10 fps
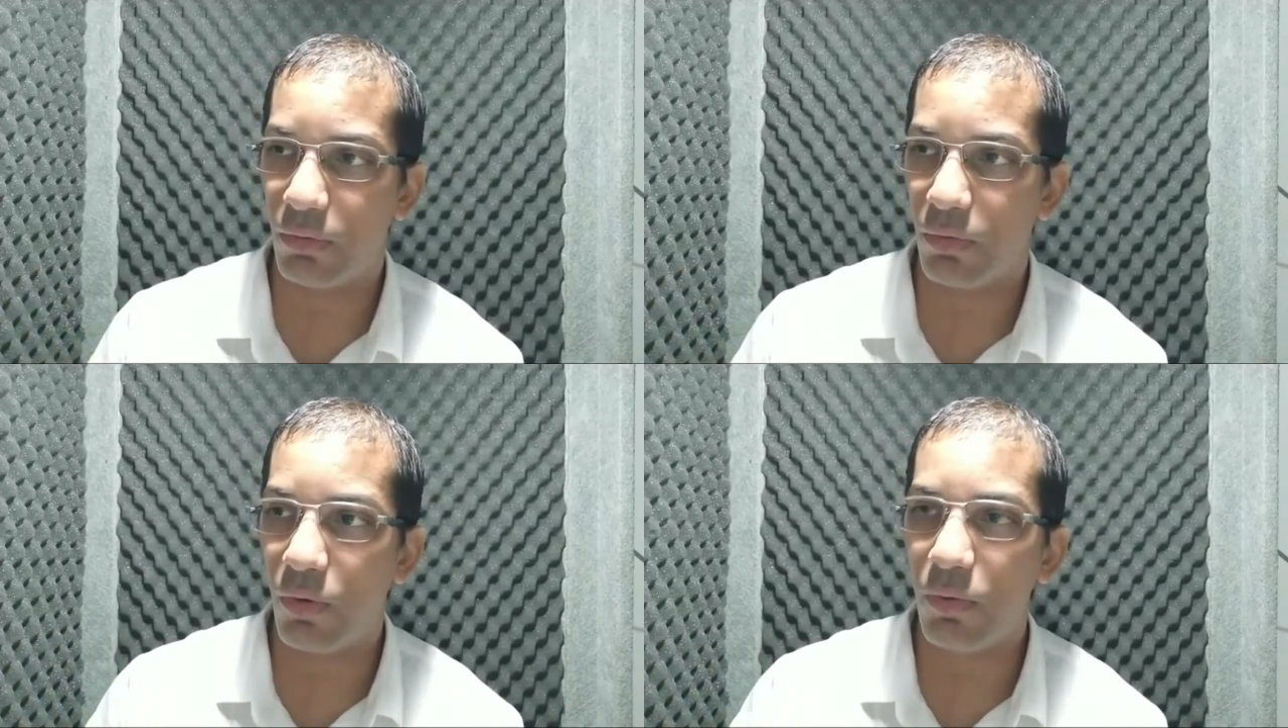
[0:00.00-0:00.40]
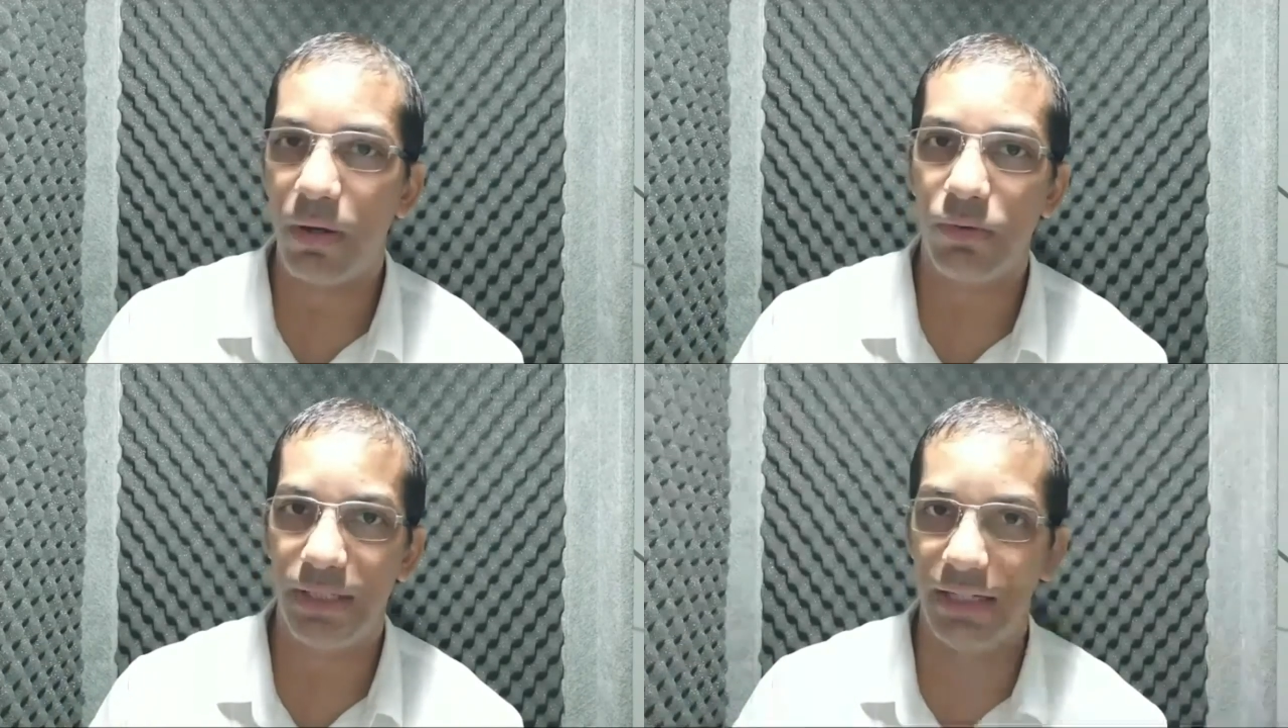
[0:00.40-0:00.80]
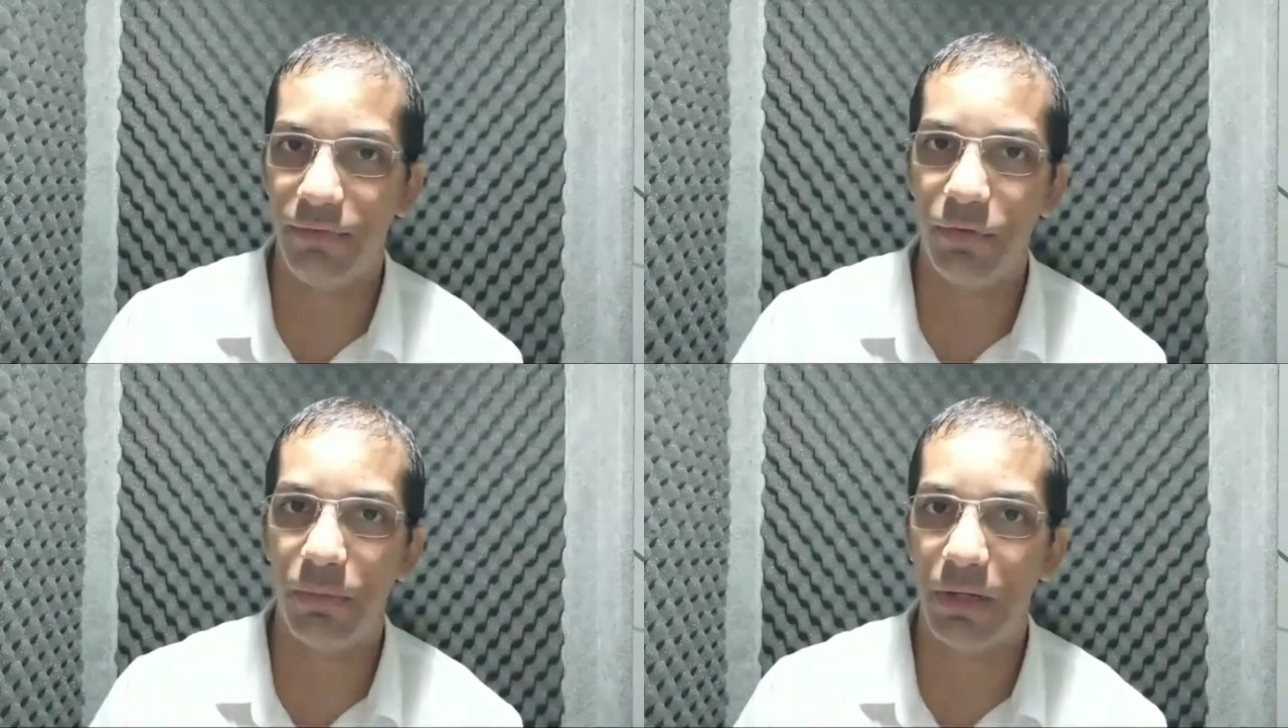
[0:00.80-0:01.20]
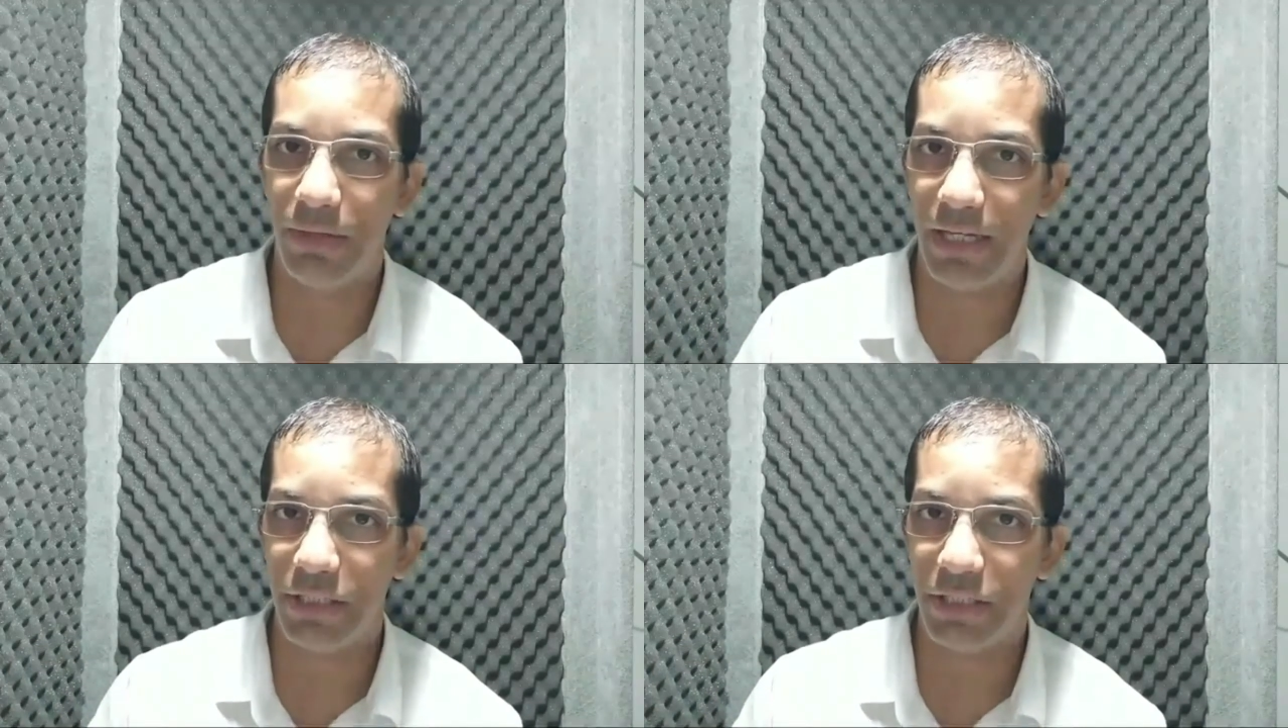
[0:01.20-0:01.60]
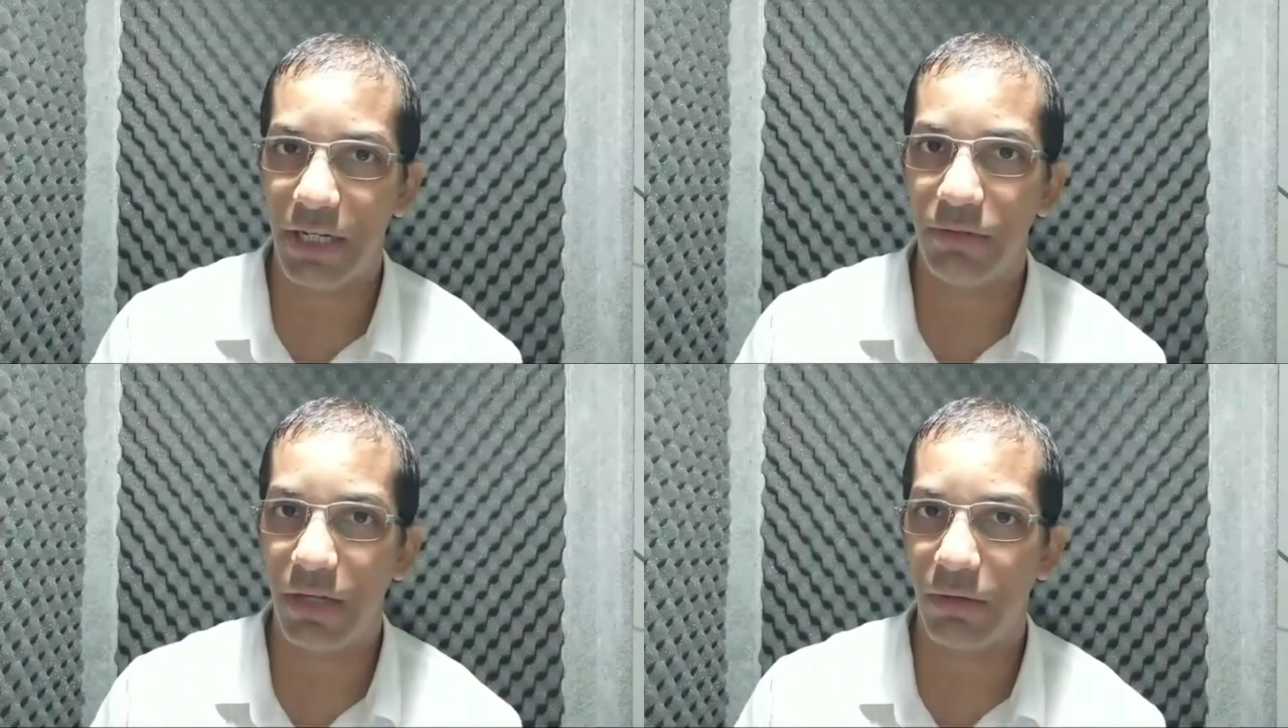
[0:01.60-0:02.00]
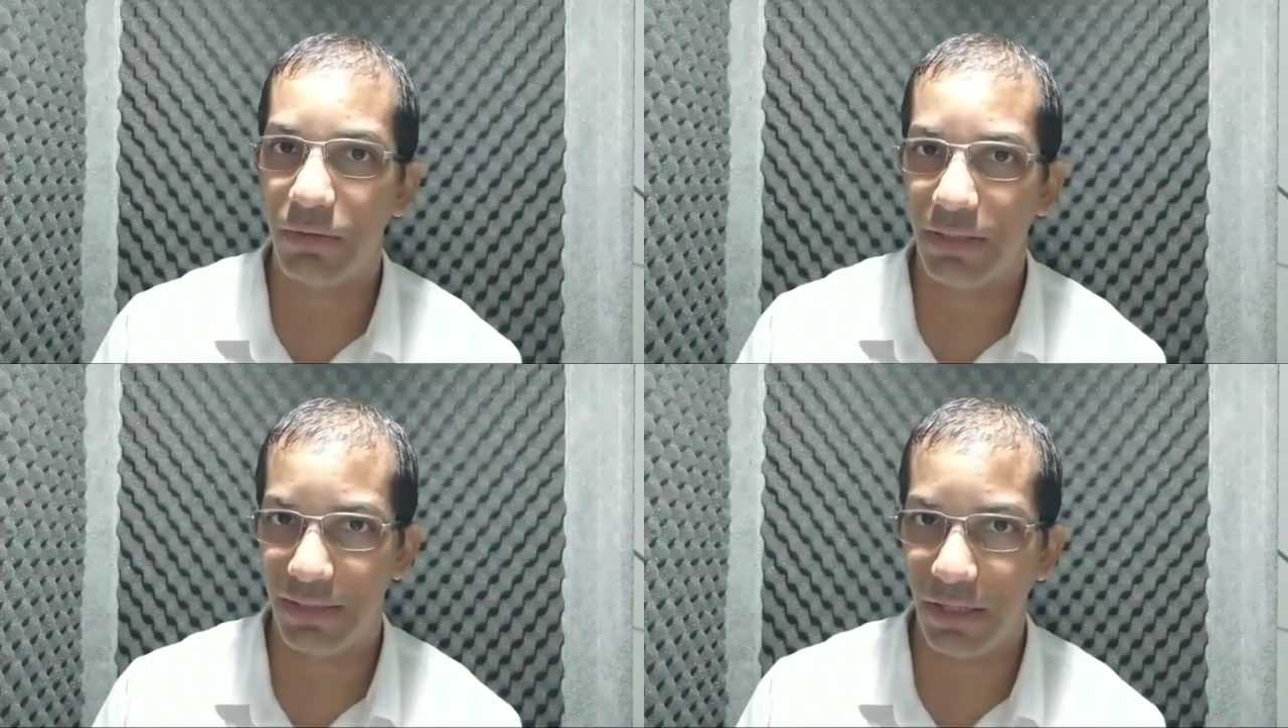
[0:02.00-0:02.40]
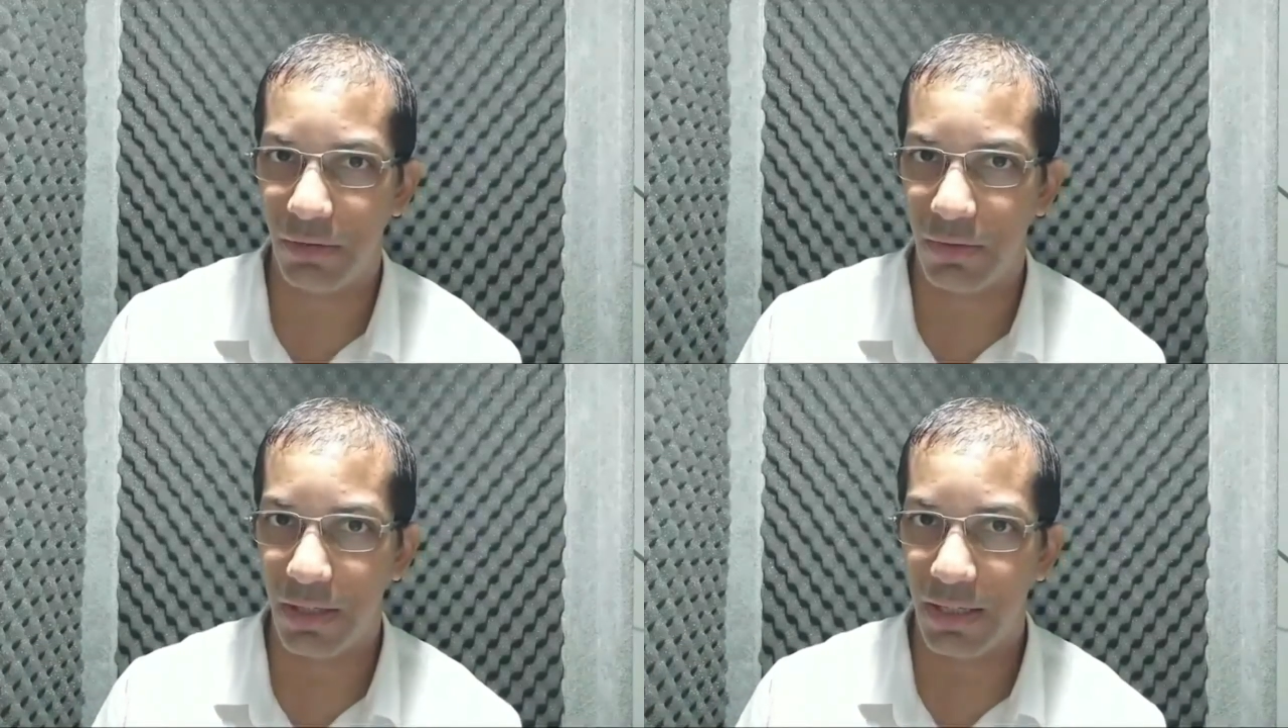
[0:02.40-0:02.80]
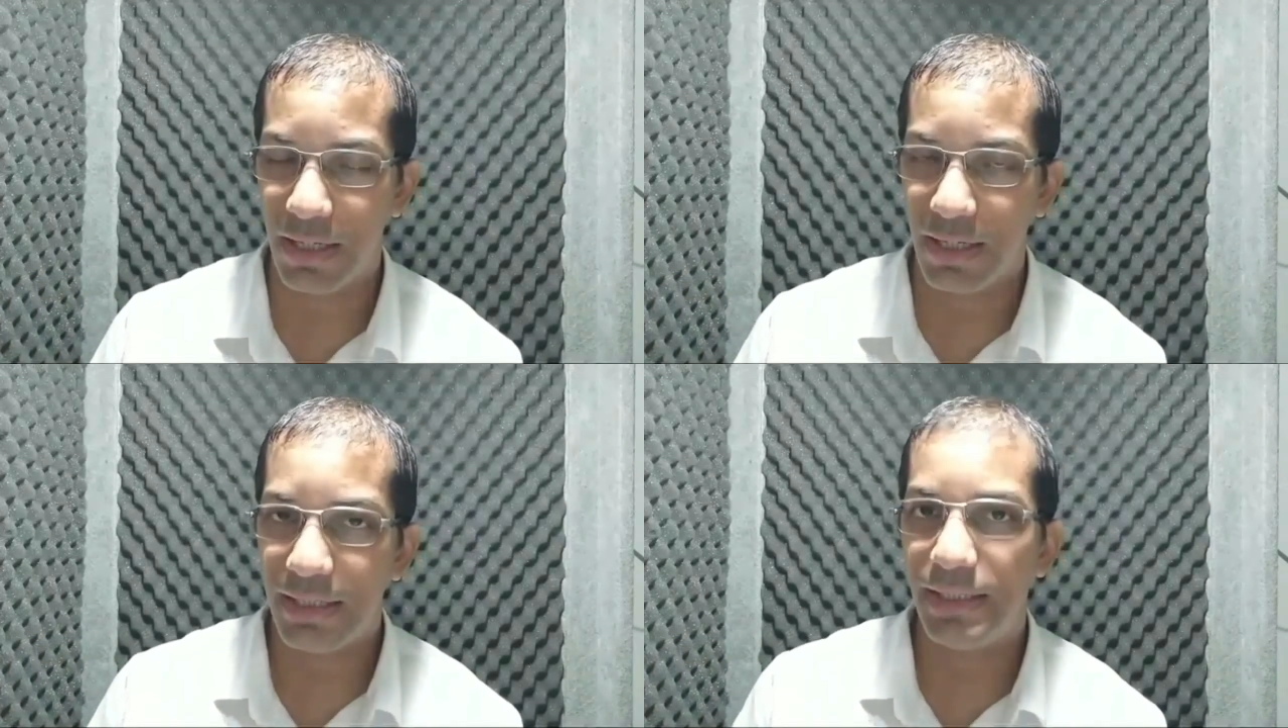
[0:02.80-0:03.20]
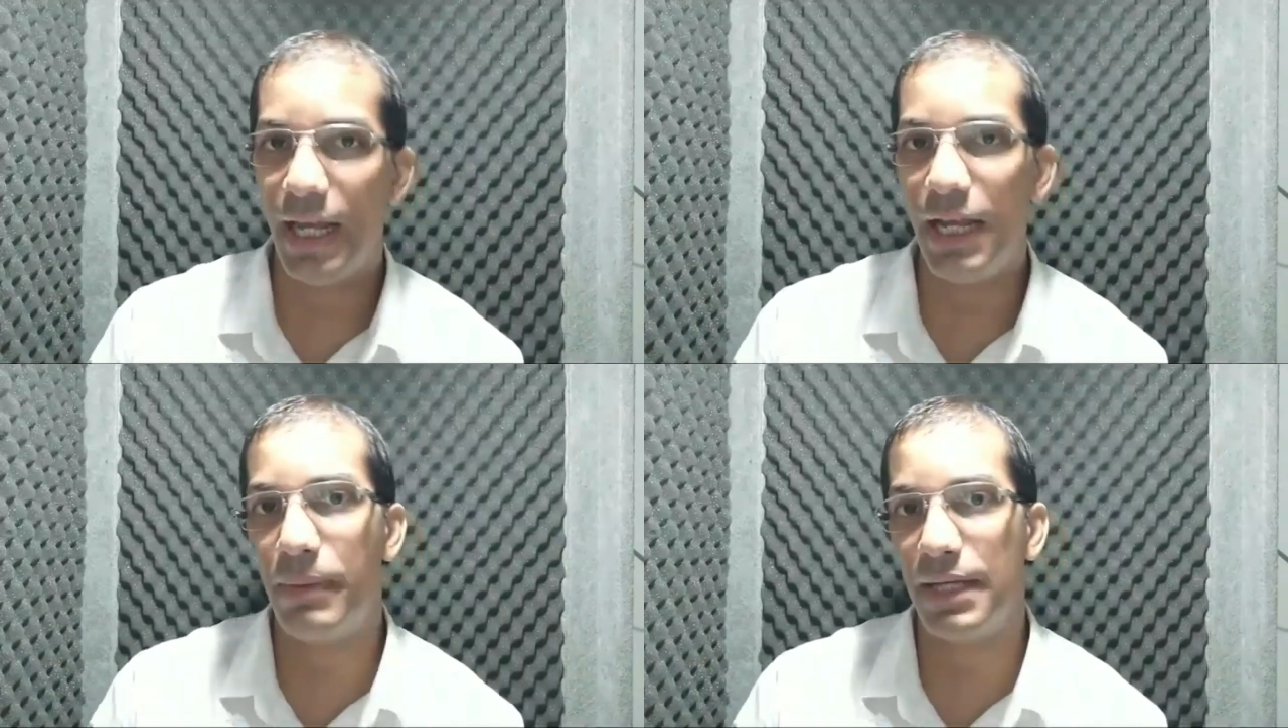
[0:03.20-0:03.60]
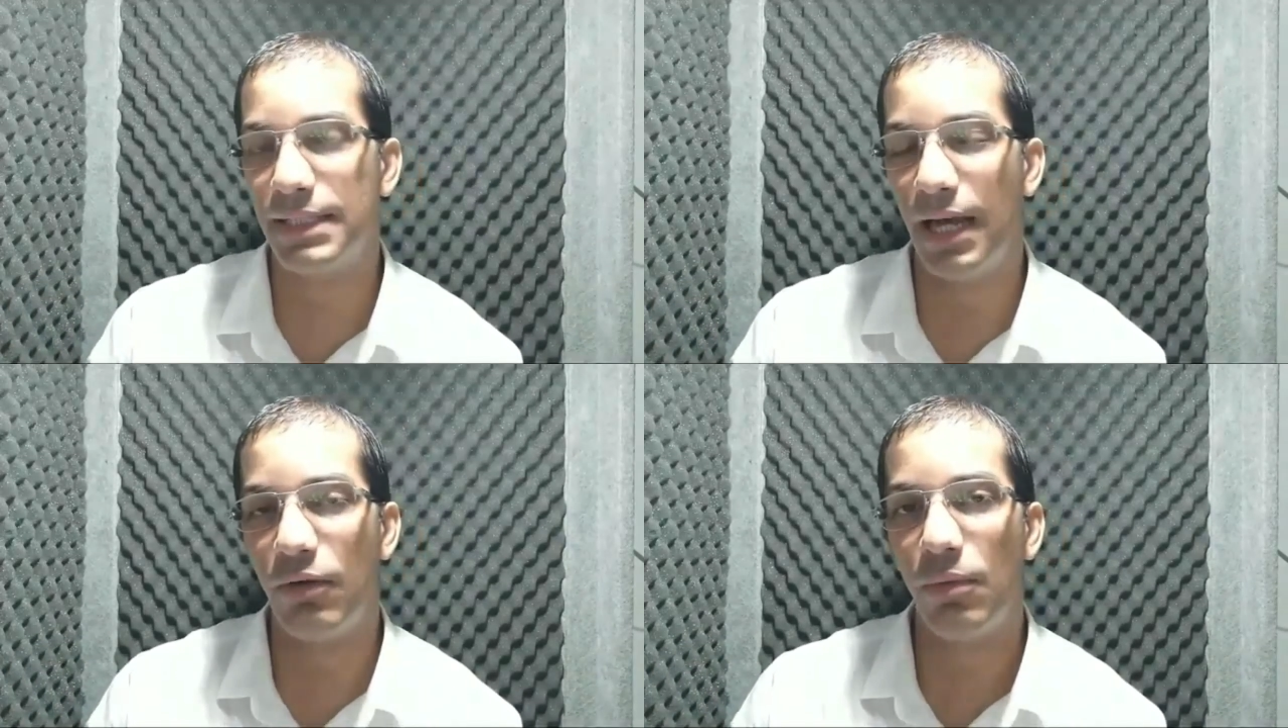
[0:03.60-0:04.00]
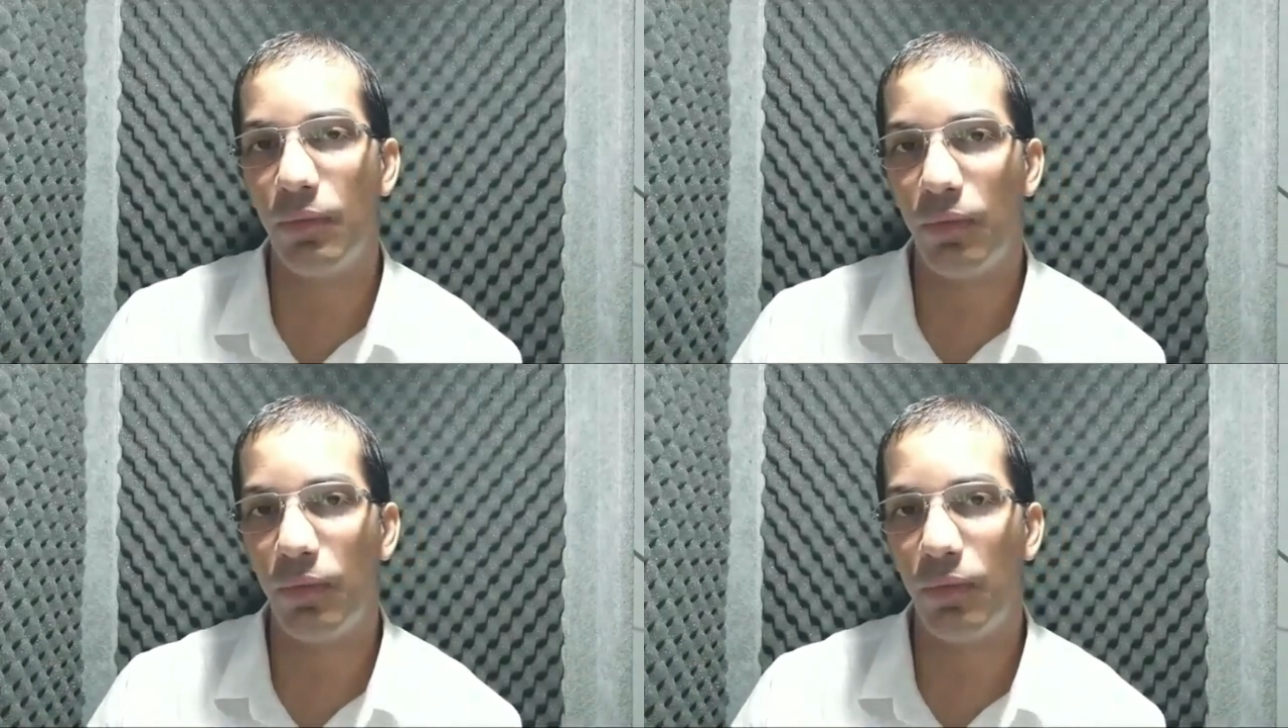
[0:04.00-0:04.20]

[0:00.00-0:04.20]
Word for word: alguma coisa ali filmando, registrando o que aconteceu, se ele passar como